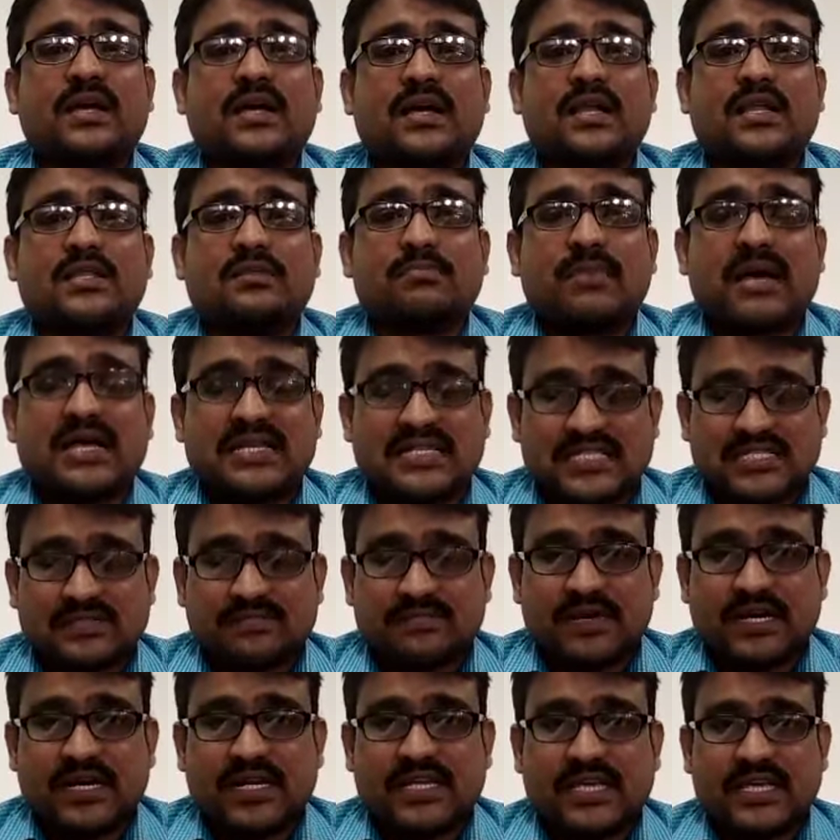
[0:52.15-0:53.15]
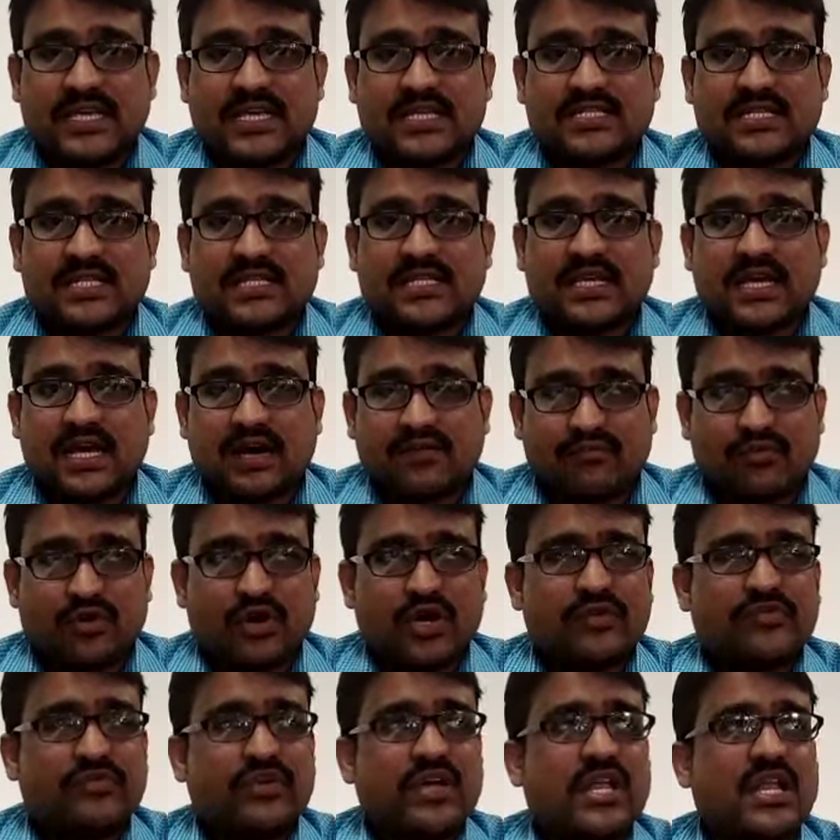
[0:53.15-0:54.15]
गलत मैसेज स्प्रेड किया जाता है
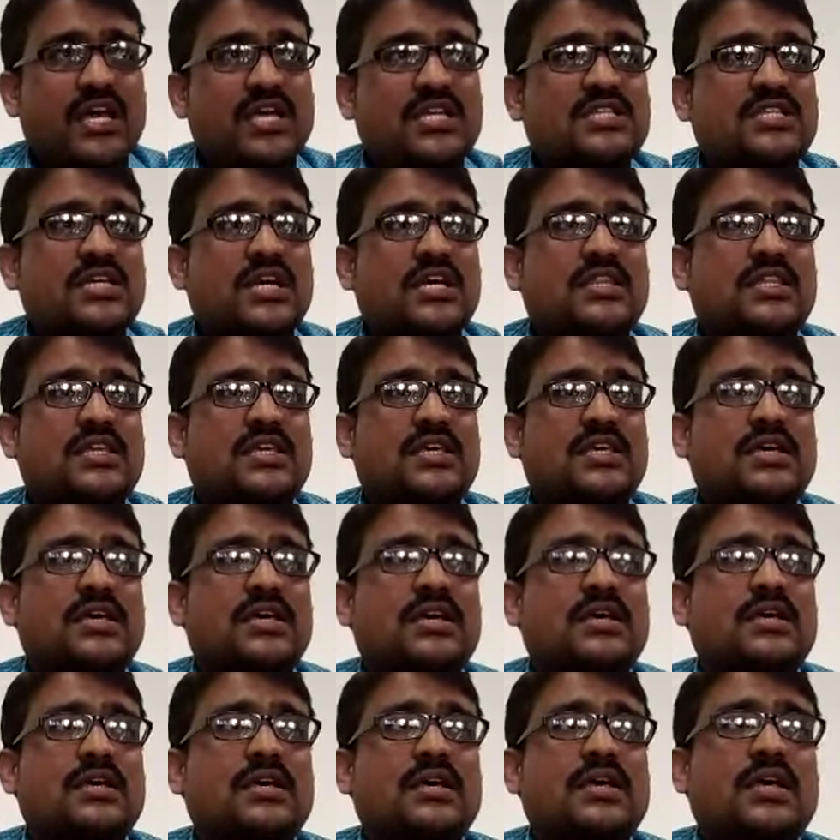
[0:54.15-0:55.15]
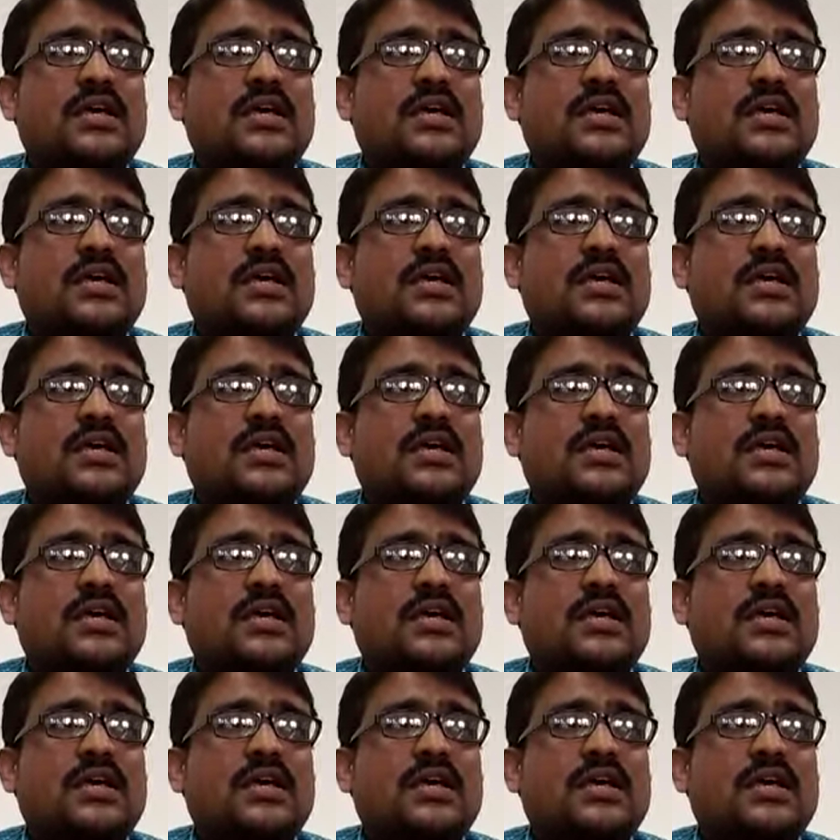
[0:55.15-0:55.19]
अफवाह फैलाई जाती है